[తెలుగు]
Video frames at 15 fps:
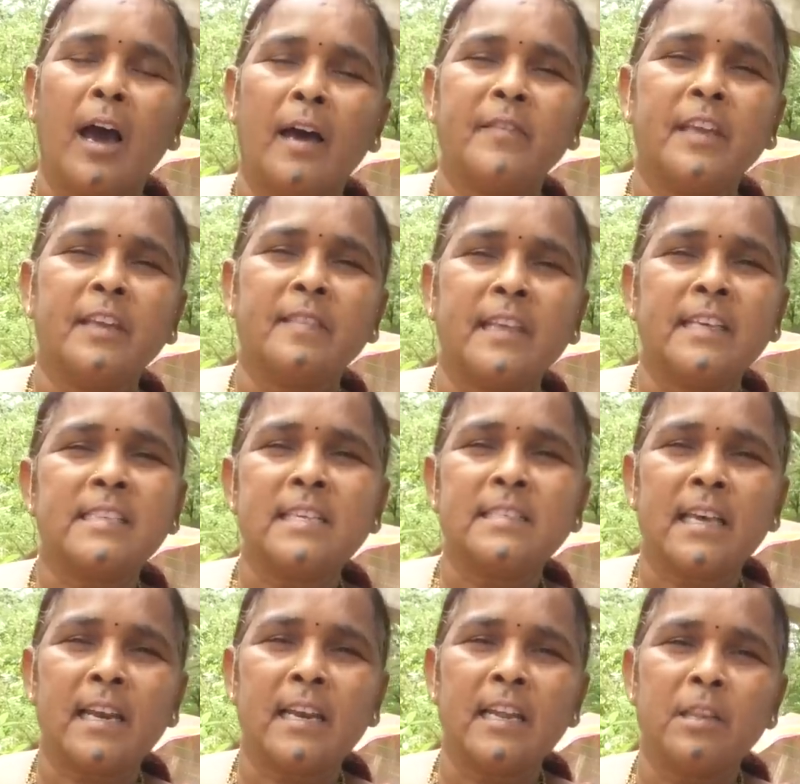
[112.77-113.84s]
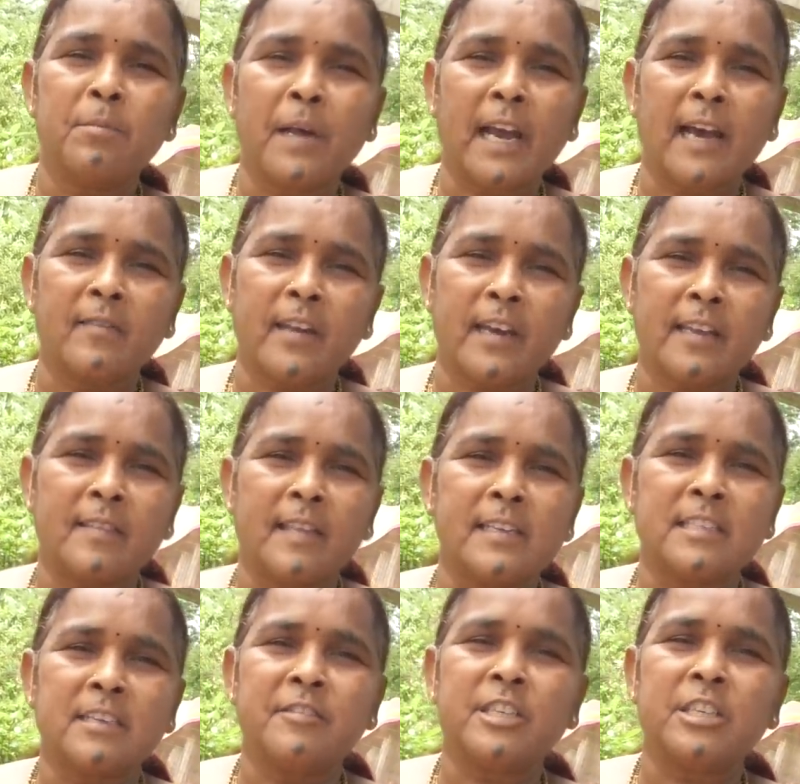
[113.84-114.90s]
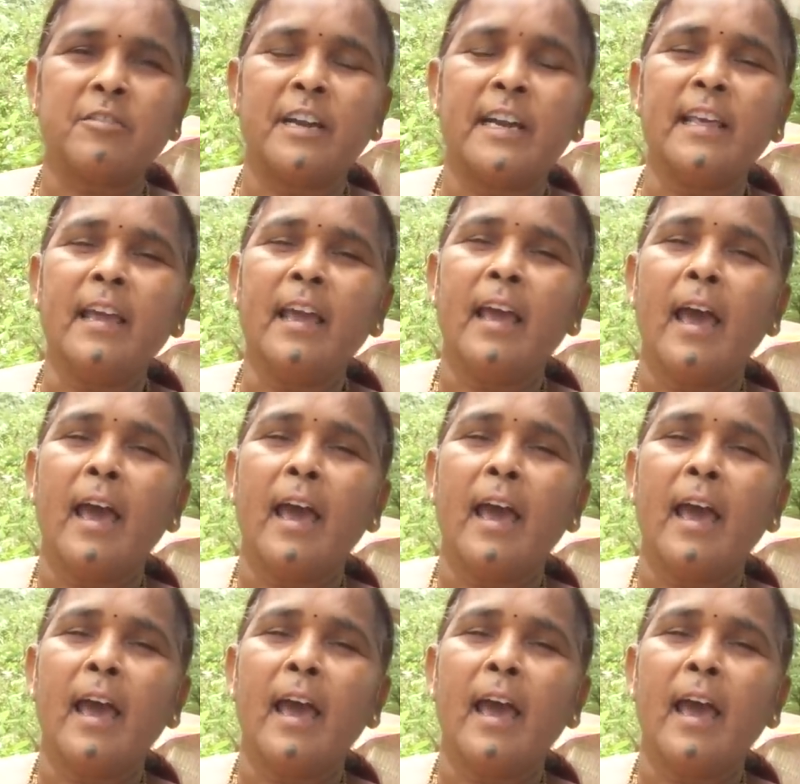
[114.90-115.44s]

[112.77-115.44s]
అది తీసేశారనేది మనకందరికీ తెలిసిన విషయం అండి